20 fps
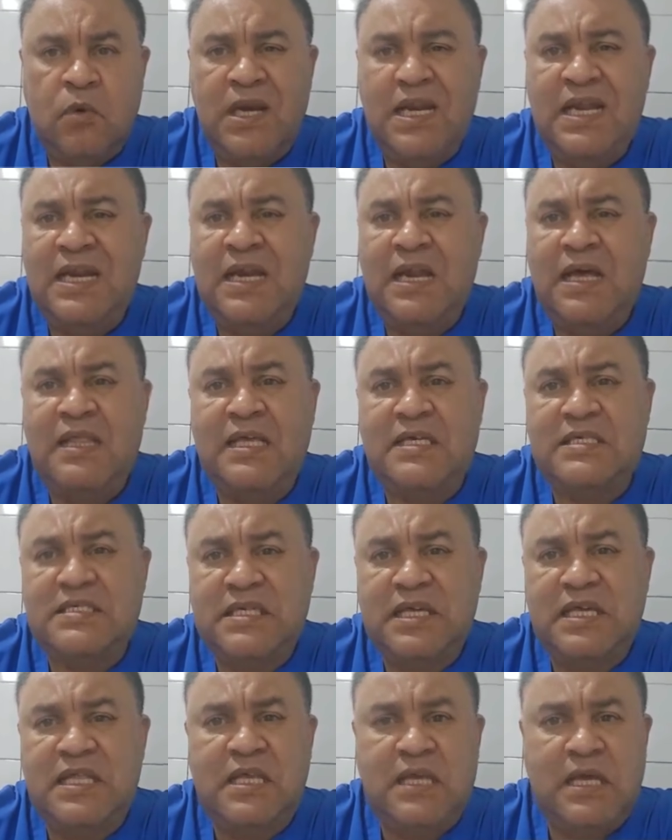cuál es la
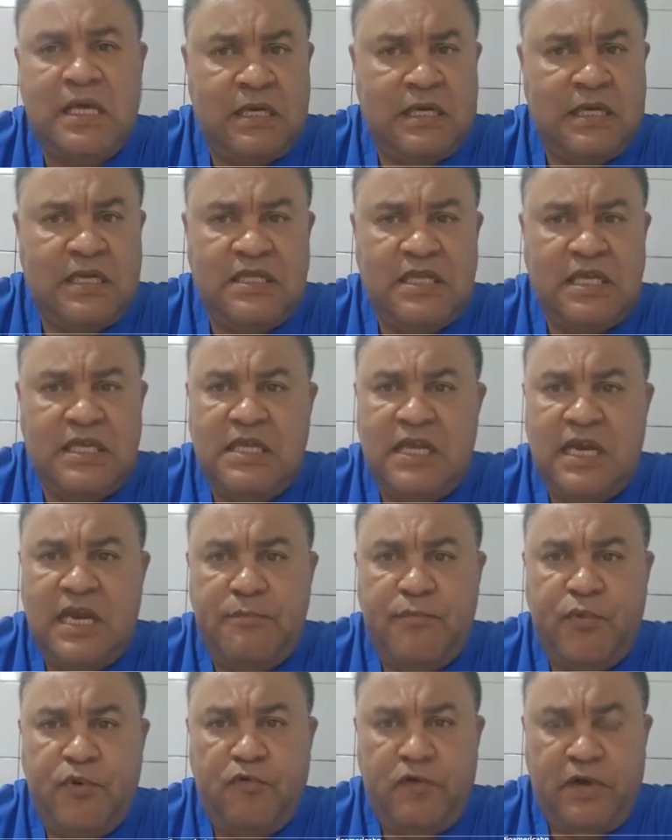desidia que tiene
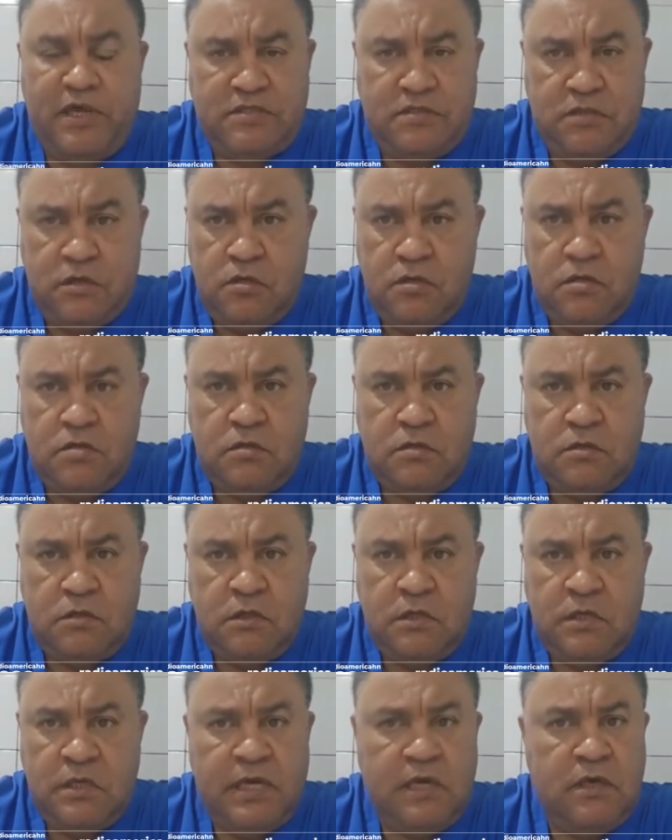la población
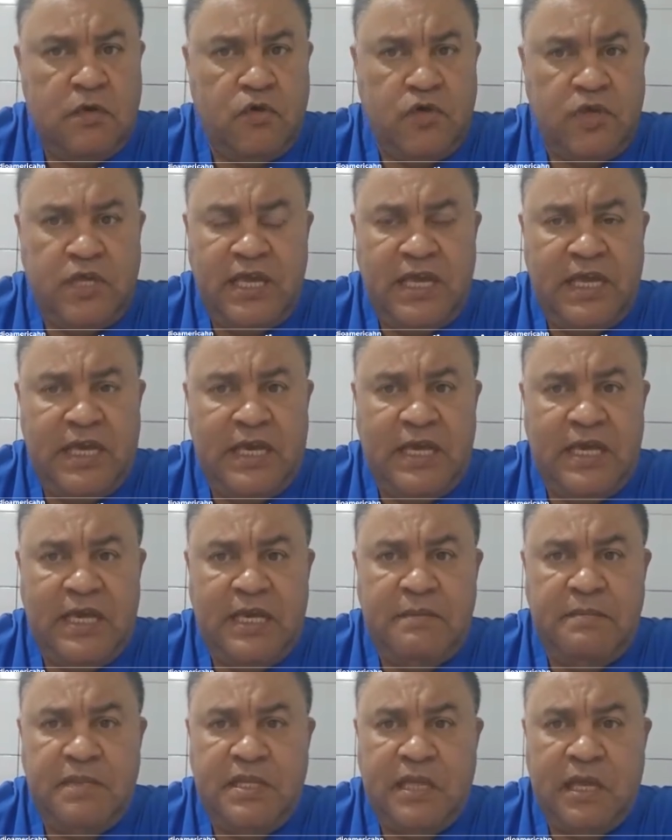que no quiere
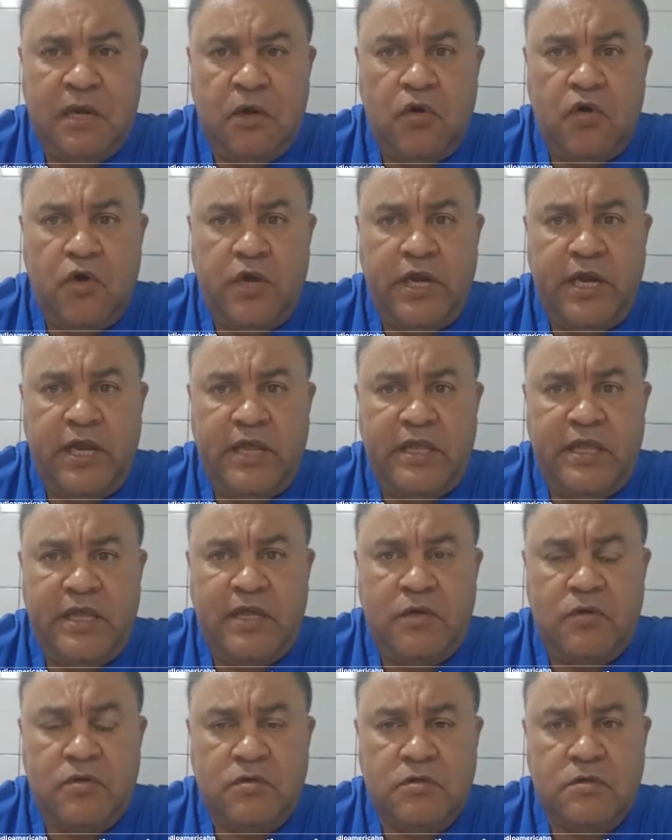eliminar los
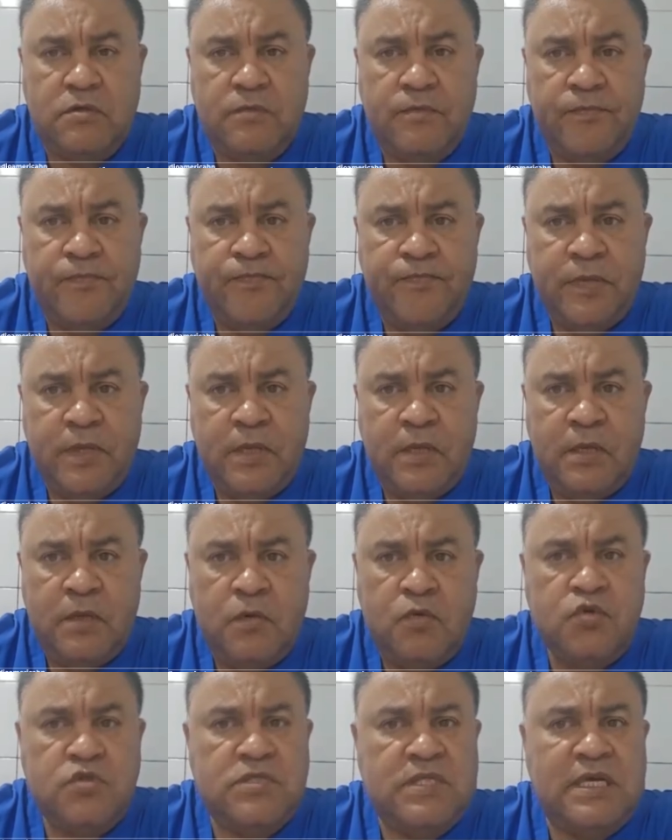criaderos.
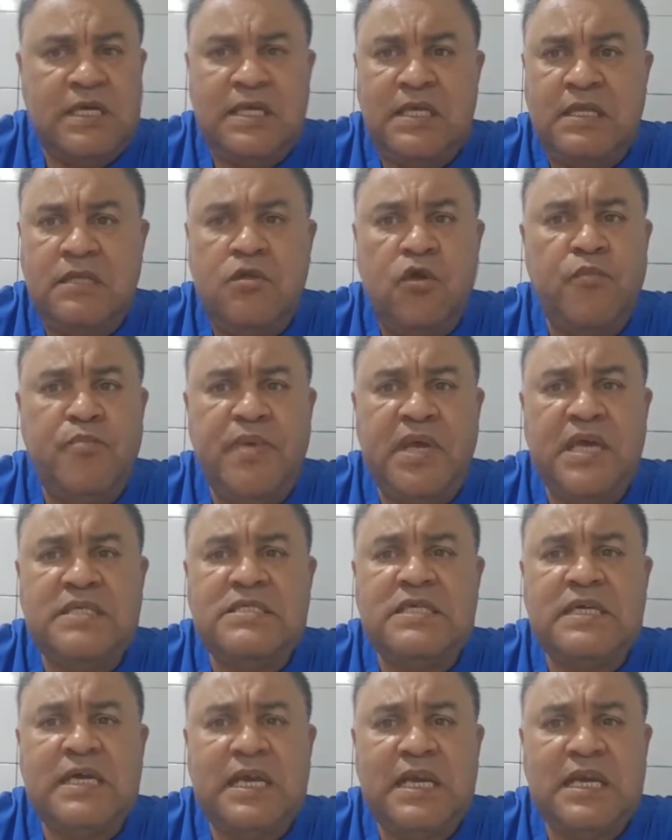Usted no
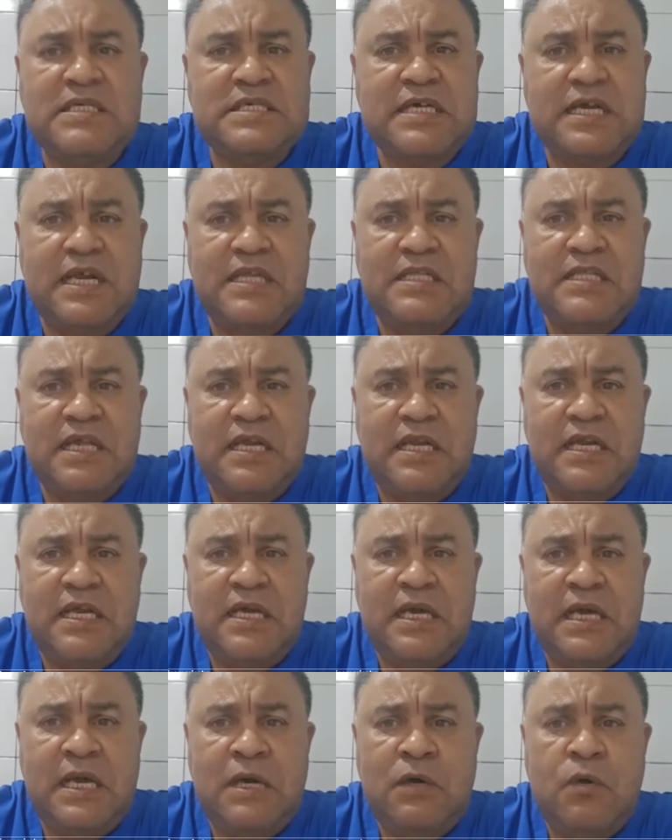piense que la
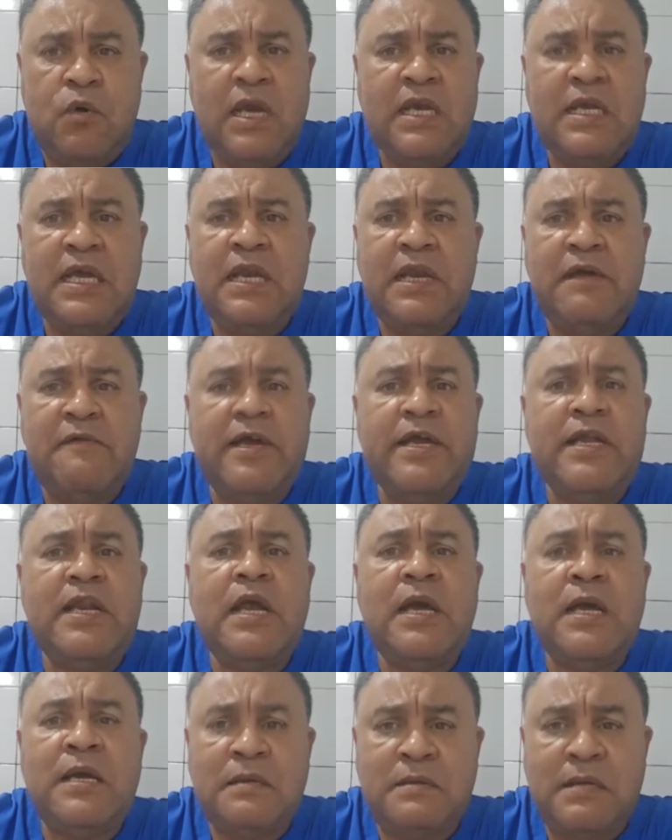secretaría o alguien le va a ir
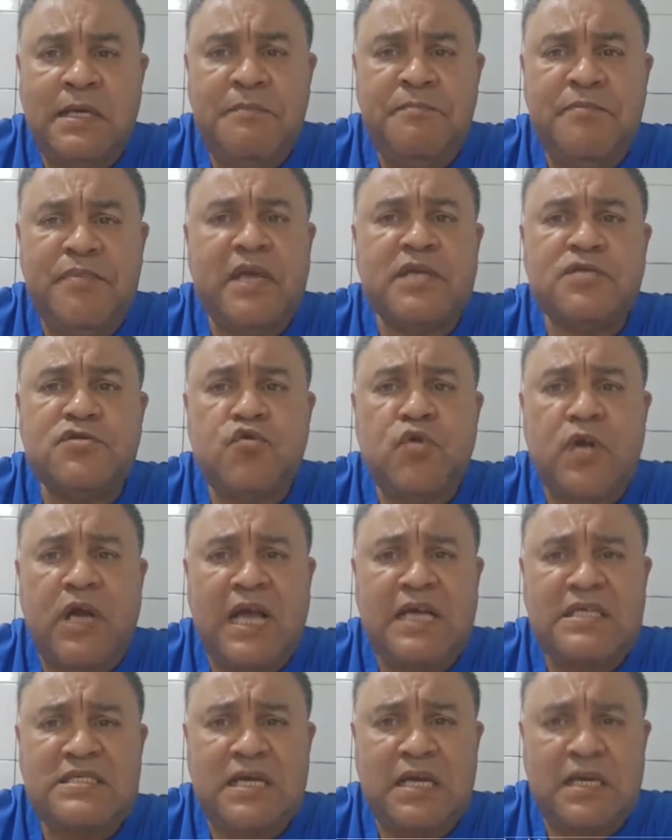a limpiar su
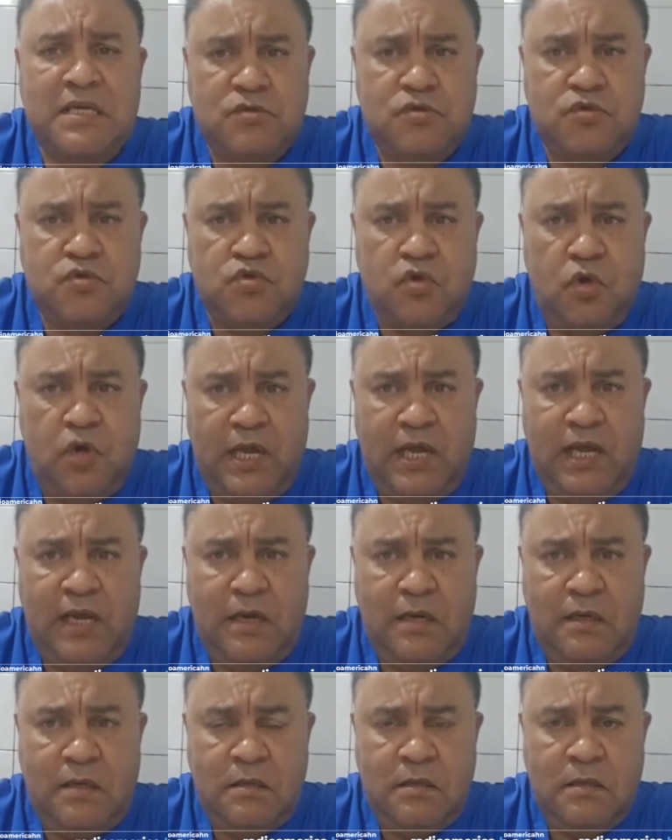casa, su
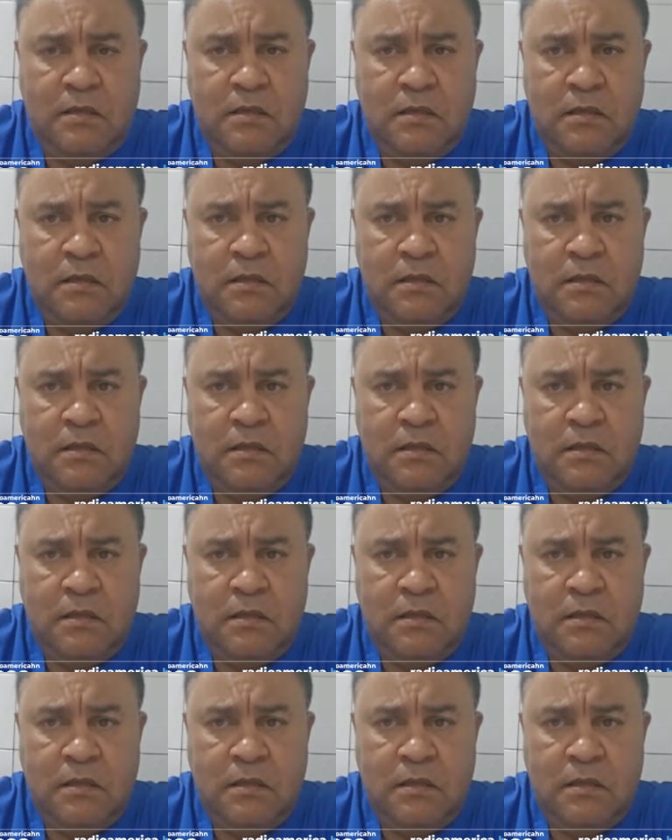solar.